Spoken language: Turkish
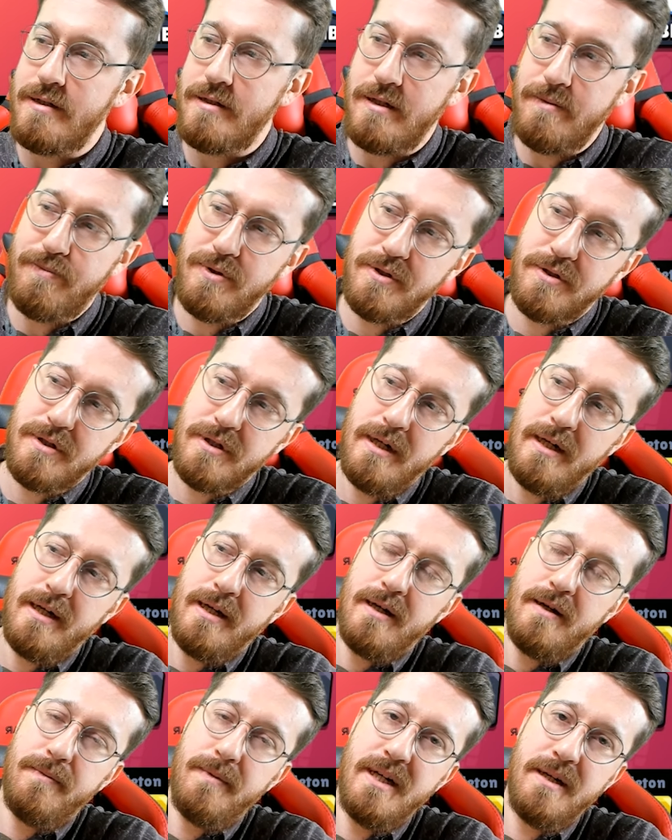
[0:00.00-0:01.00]
Ripper
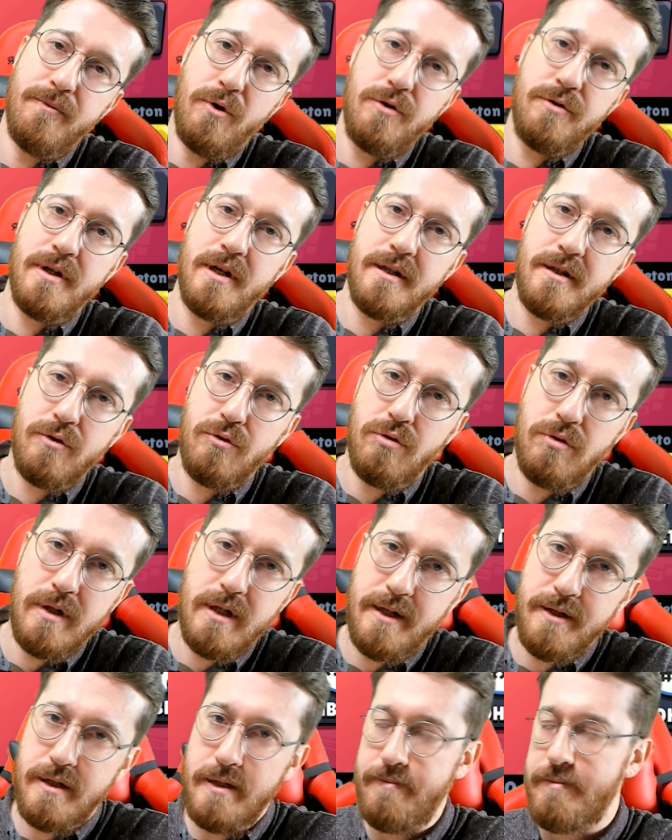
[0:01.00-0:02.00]
benim oyunlarda
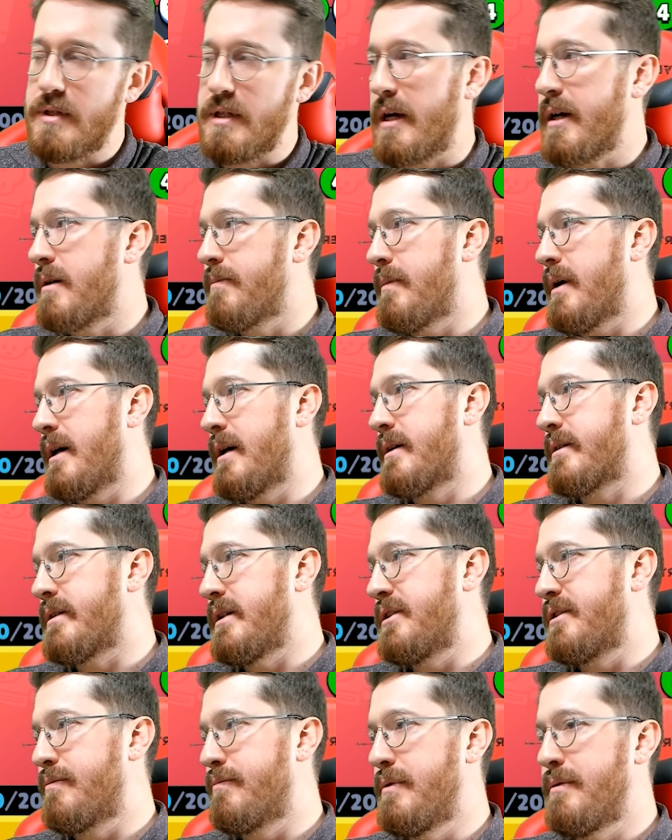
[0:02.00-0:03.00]
kullandığım takma
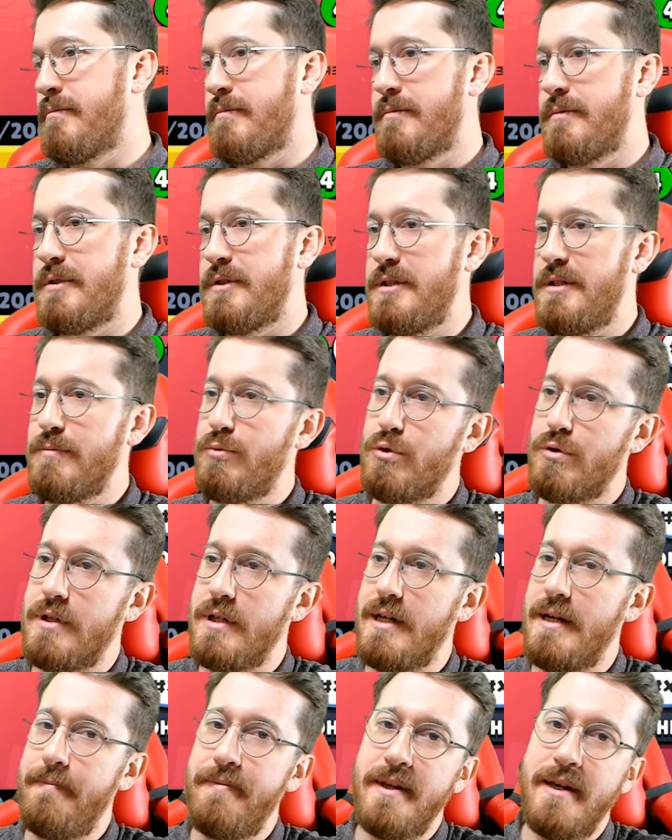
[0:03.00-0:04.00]
ismim. Şimdi
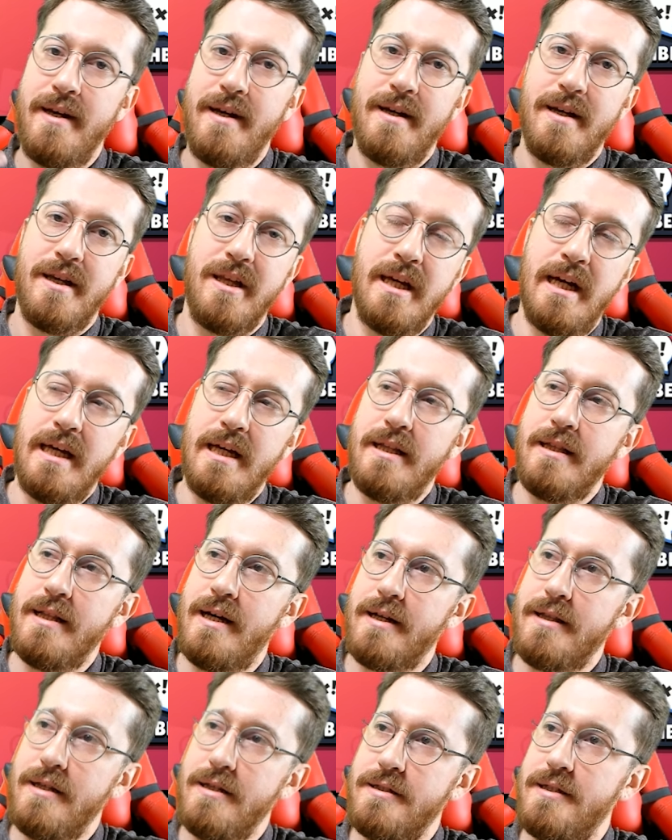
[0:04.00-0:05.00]
burada
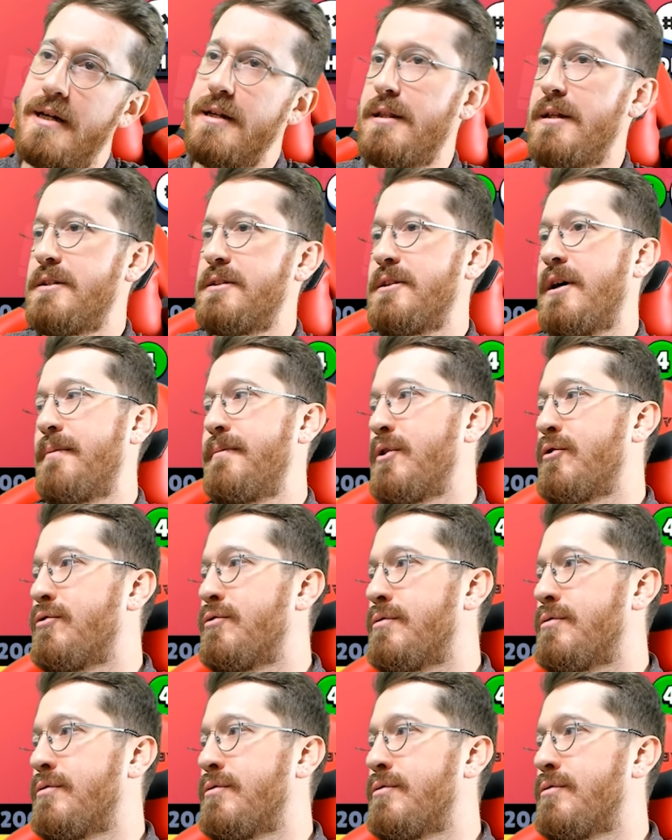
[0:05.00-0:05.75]
yayınlarda Sertaç abi